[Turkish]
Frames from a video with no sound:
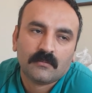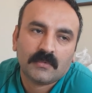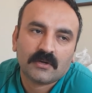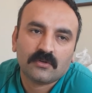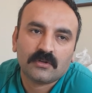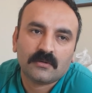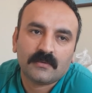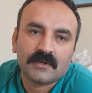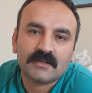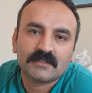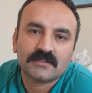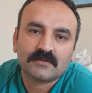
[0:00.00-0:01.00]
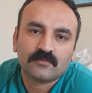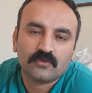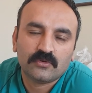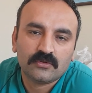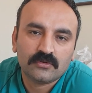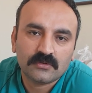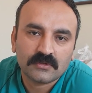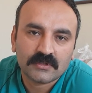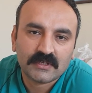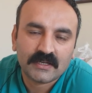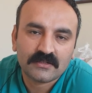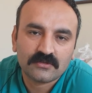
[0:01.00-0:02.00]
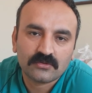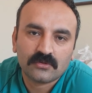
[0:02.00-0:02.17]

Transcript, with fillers: Bakın ona bakarsanız bunun gereksiz